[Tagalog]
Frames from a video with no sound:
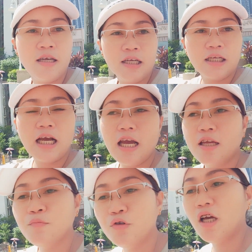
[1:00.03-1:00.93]
kakain
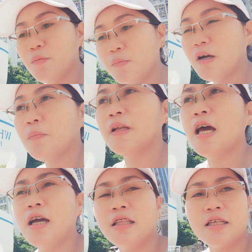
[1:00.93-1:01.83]
muna kami mga
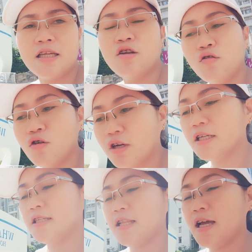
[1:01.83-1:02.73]
padangat kasi anong
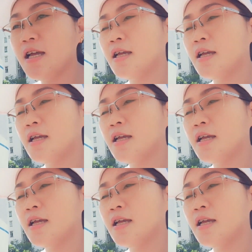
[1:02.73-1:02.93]
oras na